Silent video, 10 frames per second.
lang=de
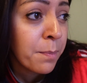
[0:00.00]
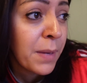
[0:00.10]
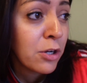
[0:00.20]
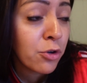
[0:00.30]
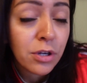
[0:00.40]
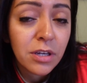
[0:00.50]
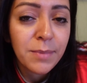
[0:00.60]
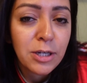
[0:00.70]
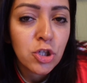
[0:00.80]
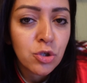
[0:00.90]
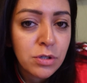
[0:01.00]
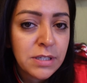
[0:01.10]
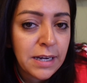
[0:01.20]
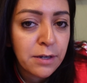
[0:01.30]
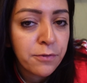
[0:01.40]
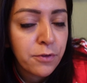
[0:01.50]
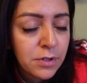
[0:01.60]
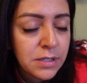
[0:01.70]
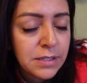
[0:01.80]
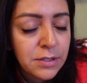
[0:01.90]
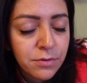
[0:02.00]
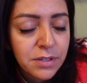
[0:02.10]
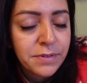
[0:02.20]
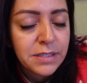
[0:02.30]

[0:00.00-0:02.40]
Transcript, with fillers: mein Rücken, meine Schultern fühlen sich ohne